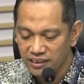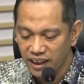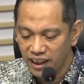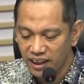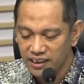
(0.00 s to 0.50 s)
dan
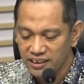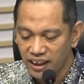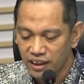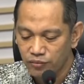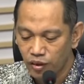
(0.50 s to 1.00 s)
keterangan
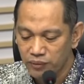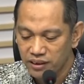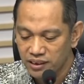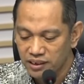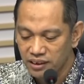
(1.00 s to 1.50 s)
disertai
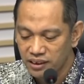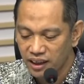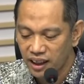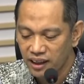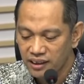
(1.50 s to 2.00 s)
informasi
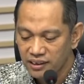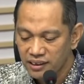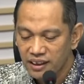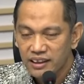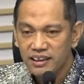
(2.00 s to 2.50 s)
sehingga
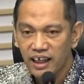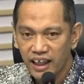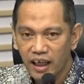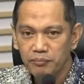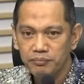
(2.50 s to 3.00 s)

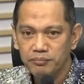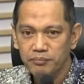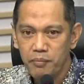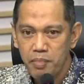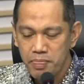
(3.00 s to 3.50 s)

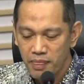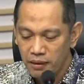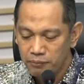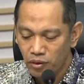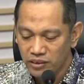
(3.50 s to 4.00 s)
dalam
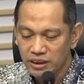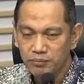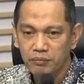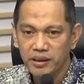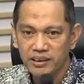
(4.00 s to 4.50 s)
proses
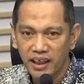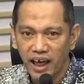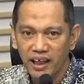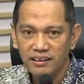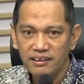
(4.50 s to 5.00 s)

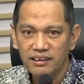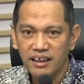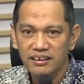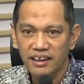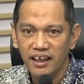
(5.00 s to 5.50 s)
pemeriksaan
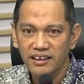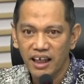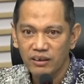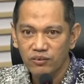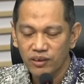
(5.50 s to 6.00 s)
dan telah
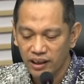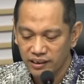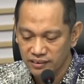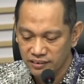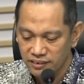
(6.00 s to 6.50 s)

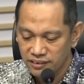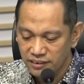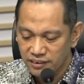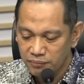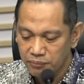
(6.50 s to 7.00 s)
dilakukan
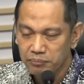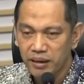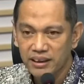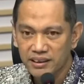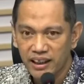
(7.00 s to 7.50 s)

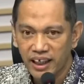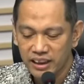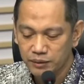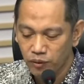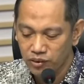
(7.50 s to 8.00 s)
pembahasan
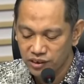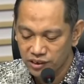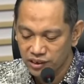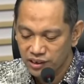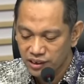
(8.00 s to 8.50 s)
ekspos
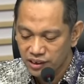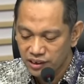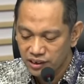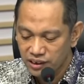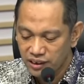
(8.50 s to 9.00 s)

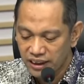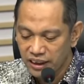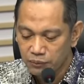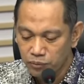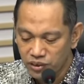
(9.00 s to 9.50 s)
di
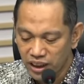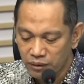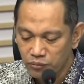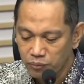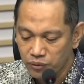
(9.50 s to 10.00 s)

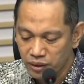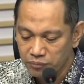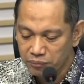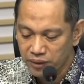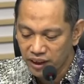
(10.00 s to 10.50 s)
kedeputian maupun di
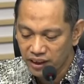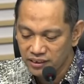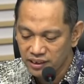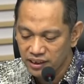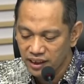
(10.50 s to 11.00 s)

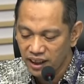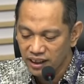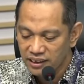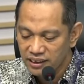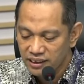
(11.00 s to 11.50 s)
pimpinan
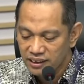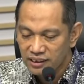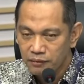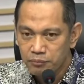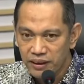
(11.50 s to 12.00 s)
sehingga
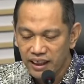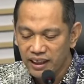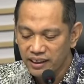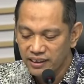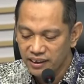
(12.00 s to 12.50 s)

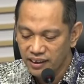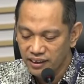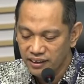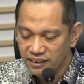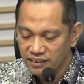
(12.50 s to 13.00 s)
perkara
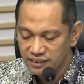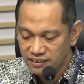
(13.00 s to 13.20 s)
ini